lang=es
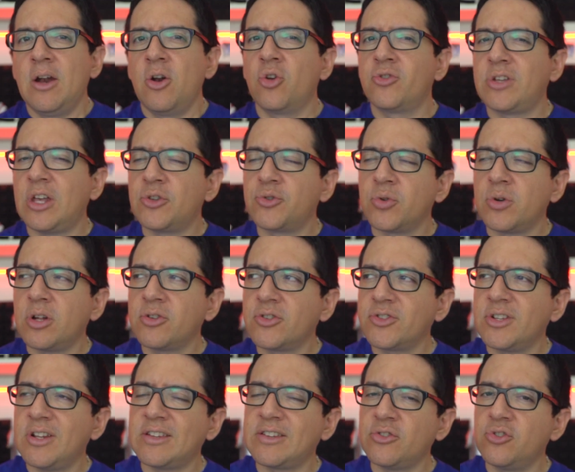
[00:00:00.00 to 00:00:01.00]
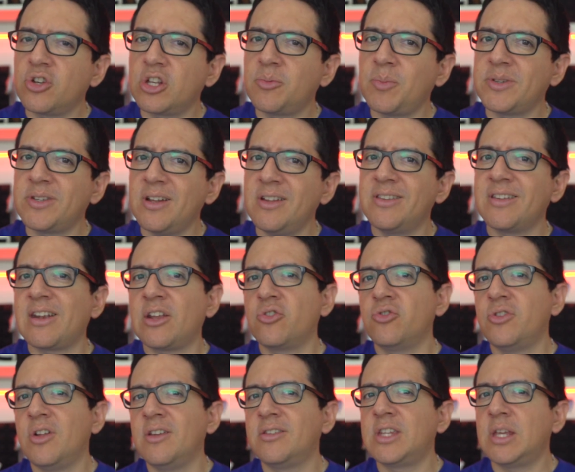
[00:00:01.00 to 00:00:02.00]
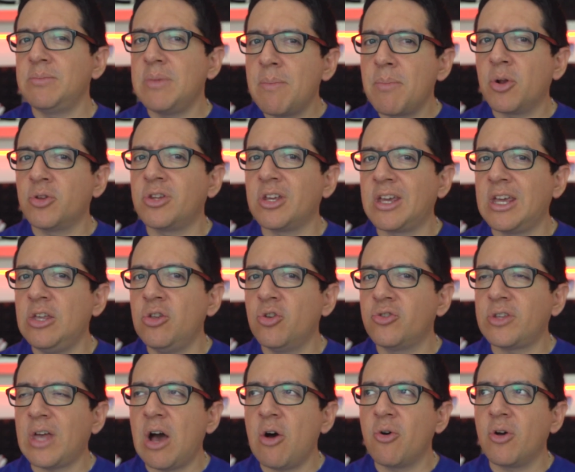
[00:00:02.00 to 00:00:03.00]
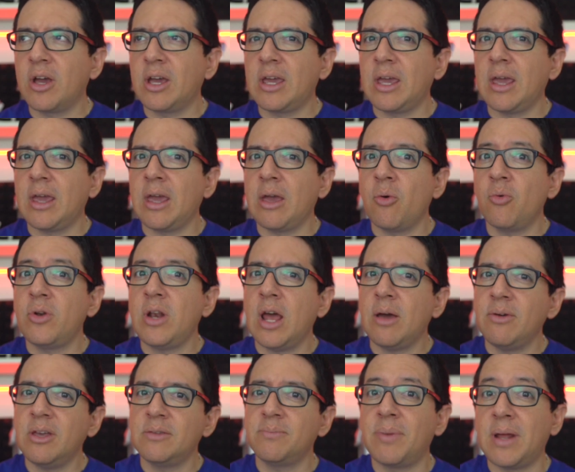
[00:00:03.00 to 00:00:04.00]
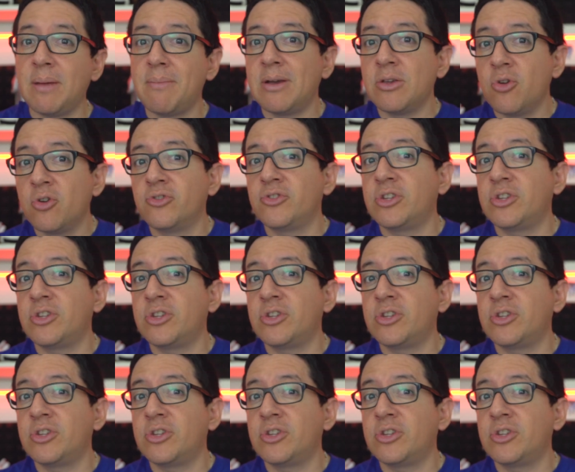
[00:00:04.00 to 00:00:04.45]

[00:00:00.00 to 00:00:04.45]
Los astronautas en la Estación Espacial Internacional están bien protegidos, aunque una vez para mayor